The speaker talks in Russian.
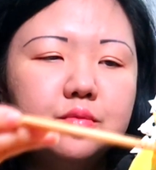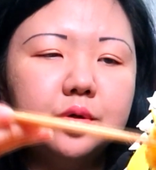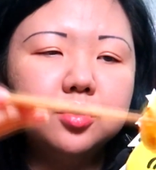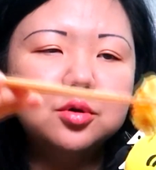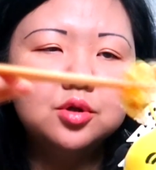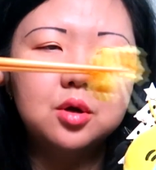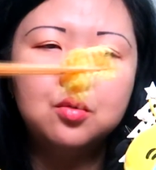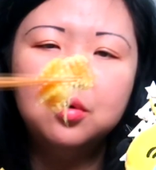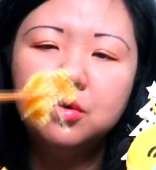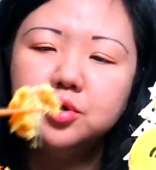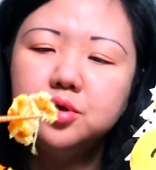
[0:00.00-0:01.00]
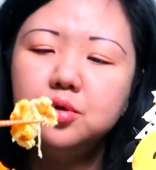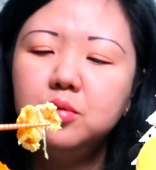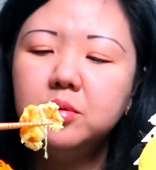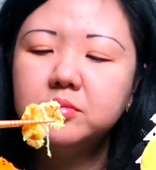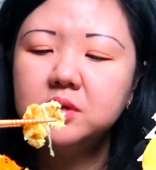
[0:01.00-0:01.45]
мы тоже такую очень
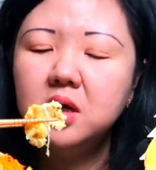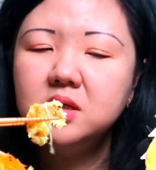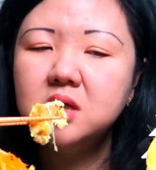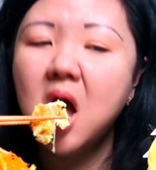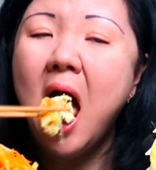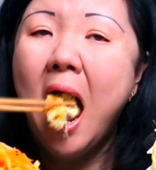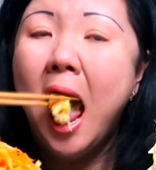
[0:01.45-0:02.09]
любим, знаете.